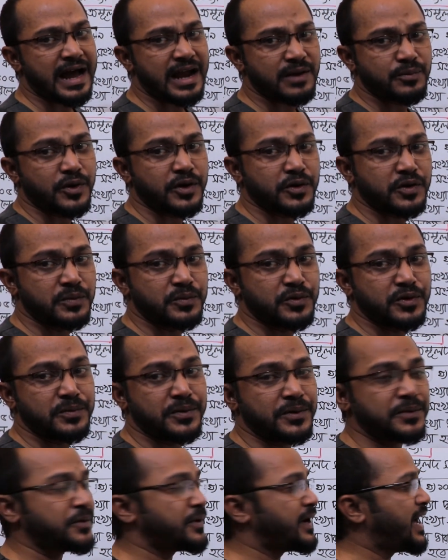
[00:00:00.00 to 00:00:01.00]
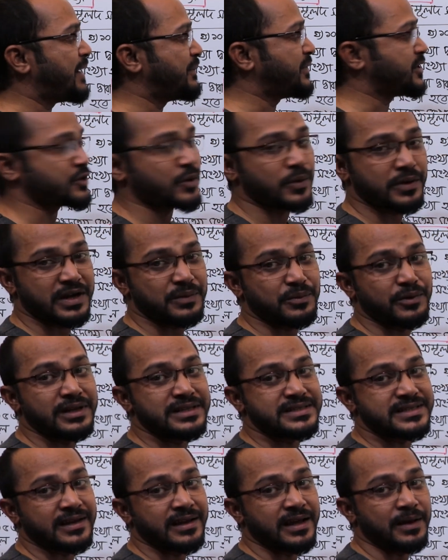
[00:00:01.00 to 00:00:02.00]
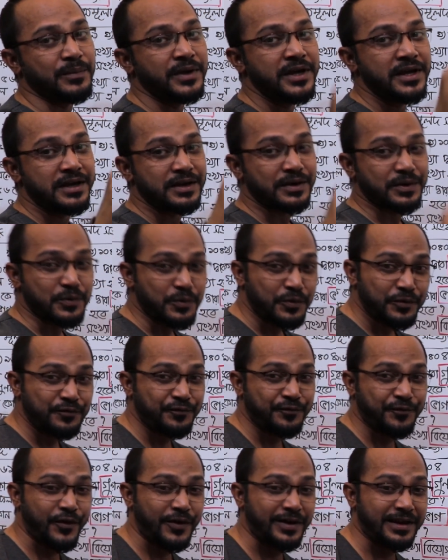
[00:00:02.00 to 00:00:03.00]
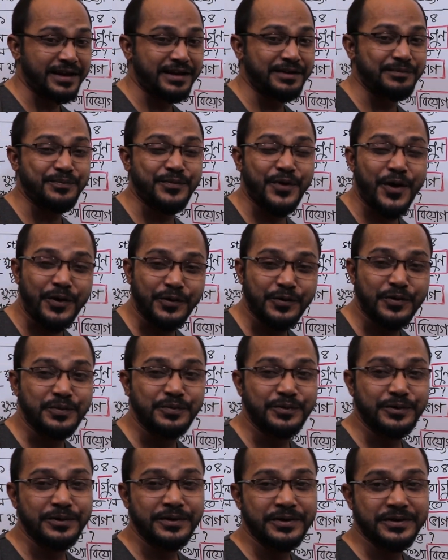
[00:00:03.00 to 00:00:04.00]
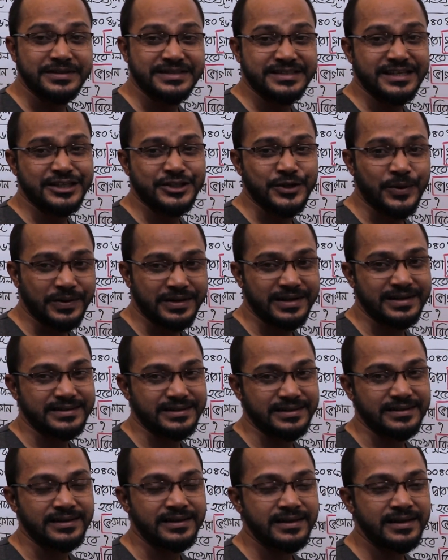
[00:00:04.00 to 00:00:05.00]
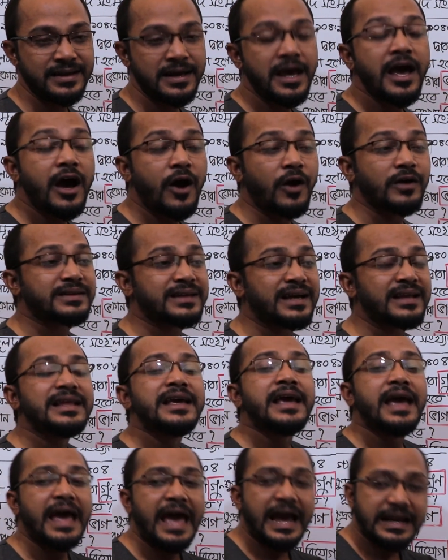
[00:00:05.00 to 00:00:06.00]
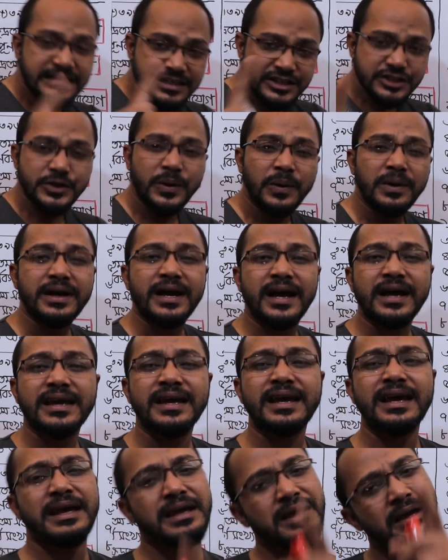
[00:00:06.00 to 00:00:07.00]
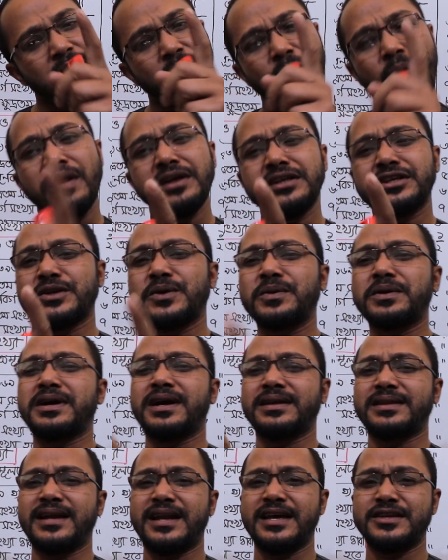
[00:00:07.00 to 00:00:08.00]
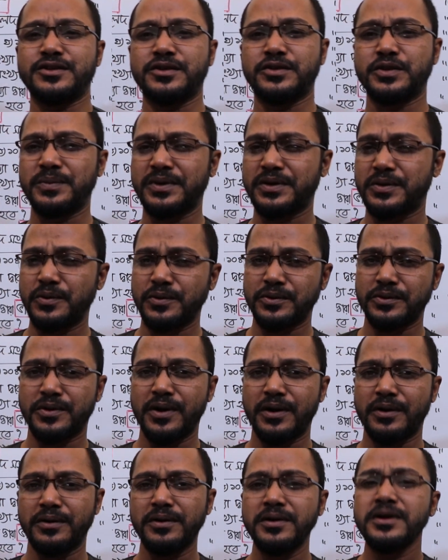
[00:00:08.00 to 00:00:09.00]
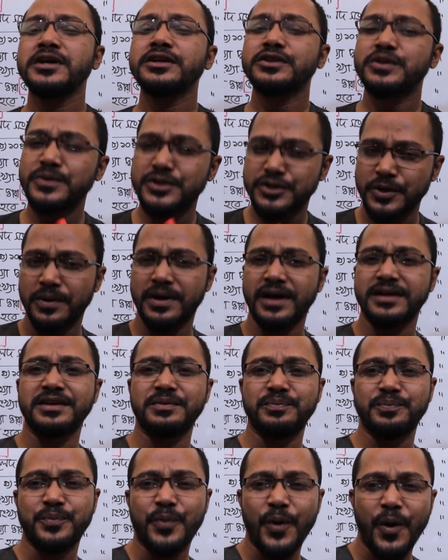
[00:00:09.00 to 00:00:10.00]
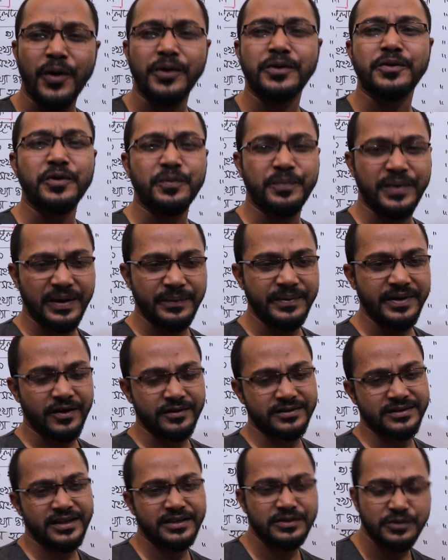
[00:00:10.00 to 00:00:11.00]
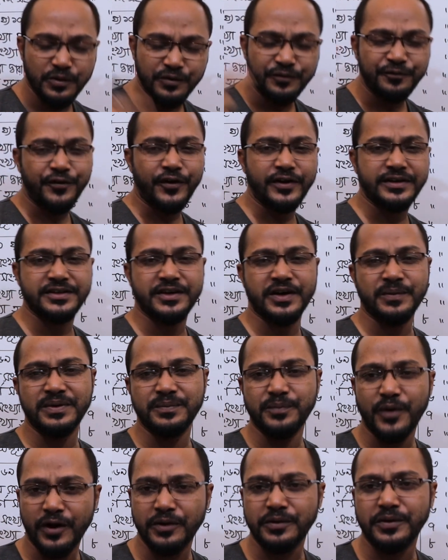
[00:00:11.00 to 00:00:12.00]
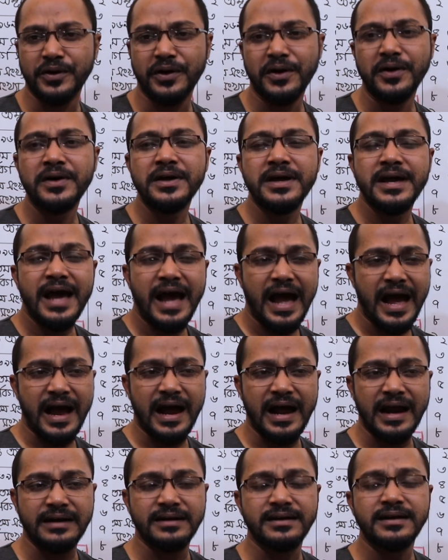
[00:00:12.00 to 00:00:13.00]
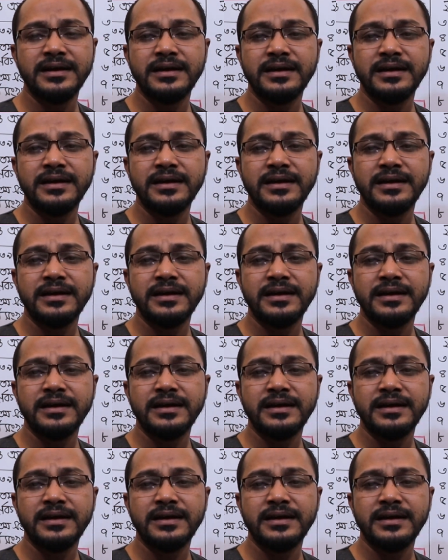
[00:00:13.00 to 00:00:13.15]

কার বর্গমূল বন্ধুরা আমি সংখ্যা বলেছিলাম গুণফলের বর্গমূল হচ্ছে সংখ্যাটি অর্থাৎ একটি সংখ্যাকে ওই সংখ্যা দ্বারাই যদি তুমি গুণ করো তুমি সংখ্যাটির বর্গ পাবে অর্থাৎ গুণফলটি হবে বর্গ আর